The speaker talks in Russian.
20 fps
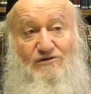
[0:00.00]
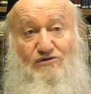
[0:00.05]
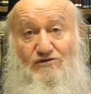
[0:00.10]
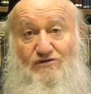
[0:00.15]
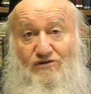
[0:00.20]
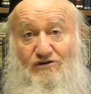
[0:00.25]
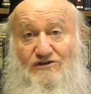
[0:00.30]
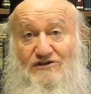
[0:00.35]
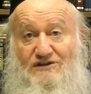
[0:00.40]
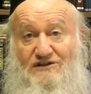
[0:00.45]
ты
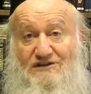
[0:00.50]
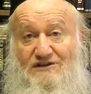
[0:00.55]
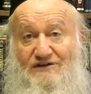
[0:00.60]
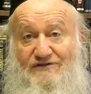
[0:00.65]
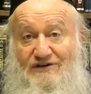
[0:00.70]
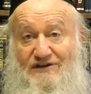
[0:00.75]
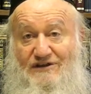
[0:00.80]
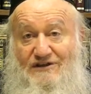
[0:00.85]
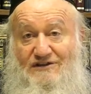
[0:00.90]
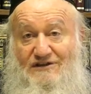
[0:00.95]

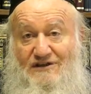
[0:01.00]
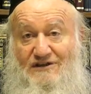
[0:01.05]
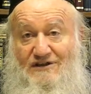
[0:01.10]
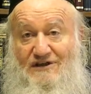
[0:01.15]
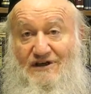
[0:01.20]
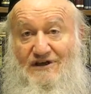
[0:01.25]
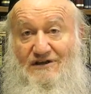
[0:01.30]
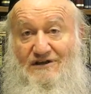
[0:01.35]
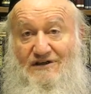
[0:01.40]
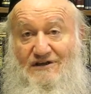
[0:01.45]
уложишься в эти же
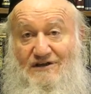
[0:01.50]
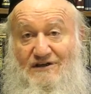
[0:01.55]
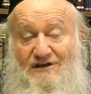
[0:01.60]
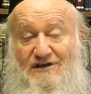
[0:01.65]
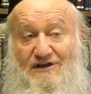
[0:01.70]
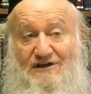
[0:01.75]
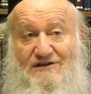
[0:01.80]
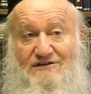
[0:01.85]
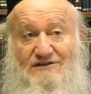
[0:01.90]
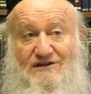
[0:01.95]
деньги.
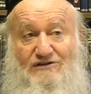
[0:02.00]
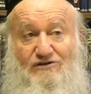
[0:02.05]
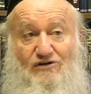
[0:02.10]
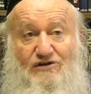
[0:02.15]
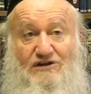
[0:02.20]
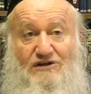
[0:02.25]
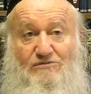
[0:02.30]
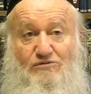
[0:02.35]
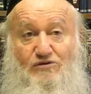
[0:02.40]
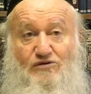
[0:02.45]

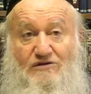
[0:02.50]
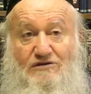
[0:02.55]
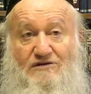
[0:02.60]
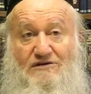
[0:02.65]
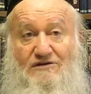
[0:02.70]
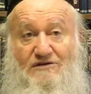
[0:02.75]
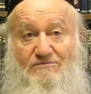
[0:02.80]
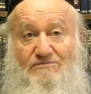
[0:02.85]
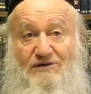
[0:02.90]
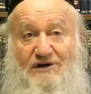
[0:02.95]
Зато не
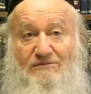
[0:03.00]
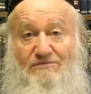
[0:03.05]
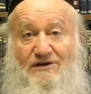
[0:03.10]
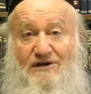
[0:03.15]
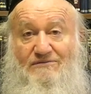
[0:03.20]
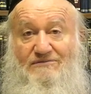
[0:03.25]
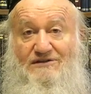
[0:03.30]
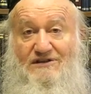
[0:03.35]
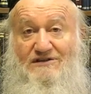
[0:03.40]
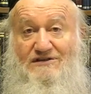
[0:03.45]
будет
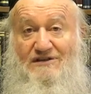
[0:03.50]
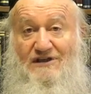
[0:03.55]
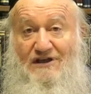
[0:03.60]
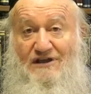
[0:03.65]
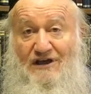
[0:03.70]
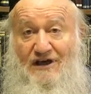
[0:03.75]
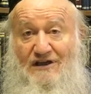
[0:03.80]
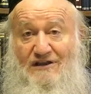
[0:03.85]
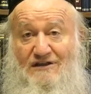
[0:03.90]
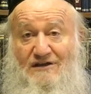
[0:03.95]
проблем со
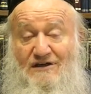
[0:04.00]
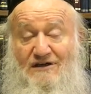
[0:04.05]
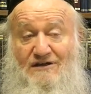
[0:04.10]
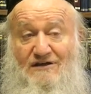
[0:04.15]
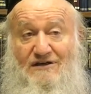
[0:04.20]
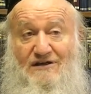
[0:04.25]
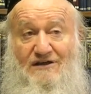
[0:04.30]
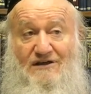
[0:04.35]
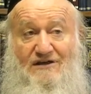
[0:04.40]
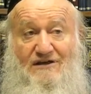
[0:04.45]

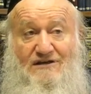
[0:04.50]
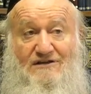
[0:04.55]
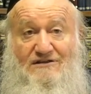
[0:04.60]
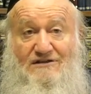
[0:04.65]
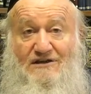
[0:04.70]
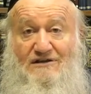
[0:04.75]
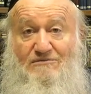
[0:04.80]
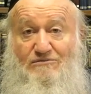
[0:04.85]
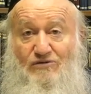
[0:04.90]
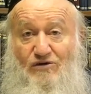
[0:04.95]
стоянкой,
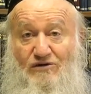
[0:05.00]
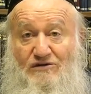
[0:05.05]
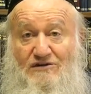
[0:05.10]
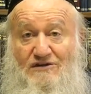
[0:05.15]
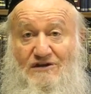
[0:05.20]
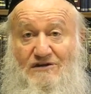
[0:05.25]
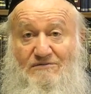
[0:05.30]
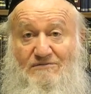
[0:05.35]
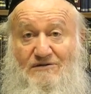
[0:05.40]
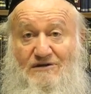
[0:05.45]
с
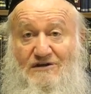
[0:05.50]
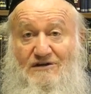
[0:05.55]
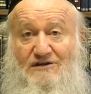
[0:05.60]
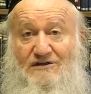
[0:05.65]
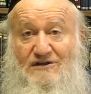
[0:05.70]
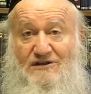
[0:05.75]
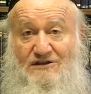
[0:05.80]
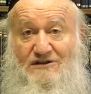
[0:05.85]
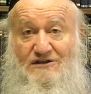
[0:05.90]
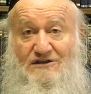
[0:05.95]
ремонтом,
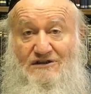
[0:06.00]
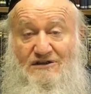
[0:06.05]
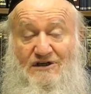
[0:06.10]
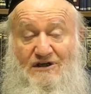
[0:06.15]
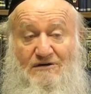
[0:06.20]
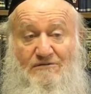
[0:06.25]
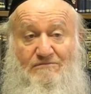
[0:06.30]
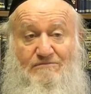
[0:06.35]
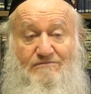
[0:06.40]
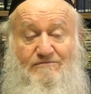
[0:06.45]
ни с
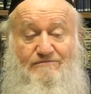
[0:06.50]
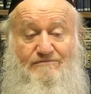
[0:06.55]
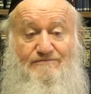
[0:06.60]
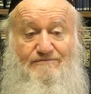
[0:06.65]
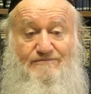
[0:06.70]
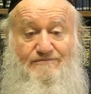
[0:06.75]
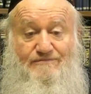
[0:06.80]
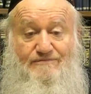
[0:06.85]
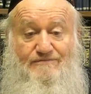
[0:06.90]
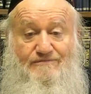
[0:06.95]
чем.
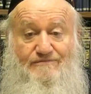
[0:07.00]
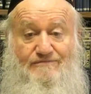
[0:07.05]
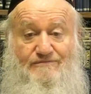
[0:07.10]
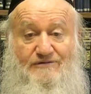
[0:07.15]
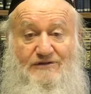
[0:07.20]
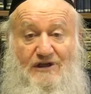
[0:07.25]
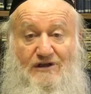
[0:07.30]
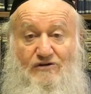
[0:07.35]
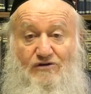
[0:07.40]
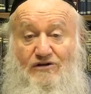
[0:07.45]

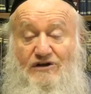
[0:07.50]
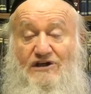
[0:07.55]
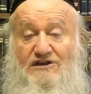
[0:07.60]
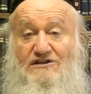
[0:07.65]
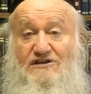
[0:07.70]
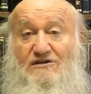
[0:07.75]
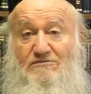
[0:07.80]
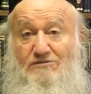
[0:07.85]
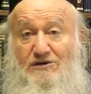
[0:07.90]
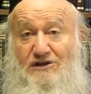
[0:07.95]
Но
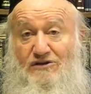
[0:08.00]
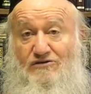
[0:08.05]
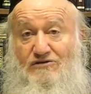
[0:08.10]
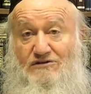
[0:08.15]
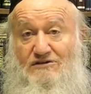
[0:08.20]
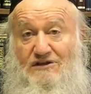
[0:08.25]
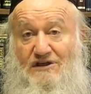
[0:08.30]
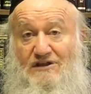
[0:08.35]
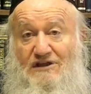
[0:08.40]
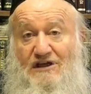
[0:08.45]
есть и
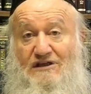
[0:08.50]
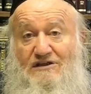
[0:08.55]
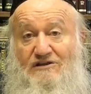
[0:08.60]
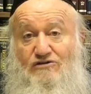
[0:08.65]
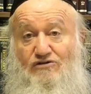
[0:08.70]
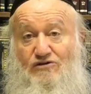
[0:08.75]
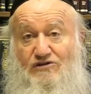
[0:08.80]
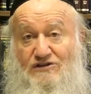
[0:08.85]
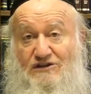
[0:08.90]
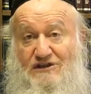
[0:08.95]
минусы, они
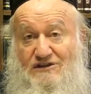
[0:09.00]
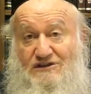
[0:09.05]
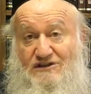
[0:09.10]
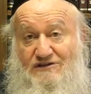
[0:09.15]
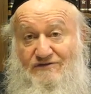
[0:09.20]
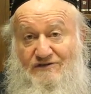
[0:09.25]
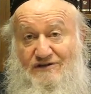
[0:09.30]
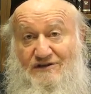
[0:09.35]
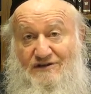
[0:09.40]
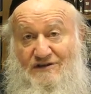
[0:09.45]
тоже
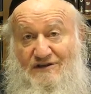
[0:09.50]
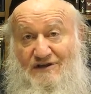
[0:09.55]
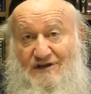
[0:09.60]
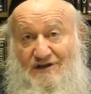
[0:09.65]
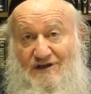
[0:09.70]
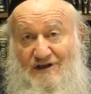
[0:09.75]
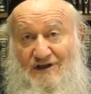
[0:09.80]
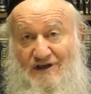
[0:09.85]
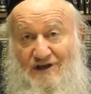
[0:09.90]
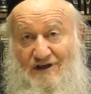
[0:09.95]

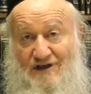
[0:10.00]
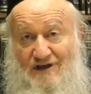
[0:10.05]
очевидны.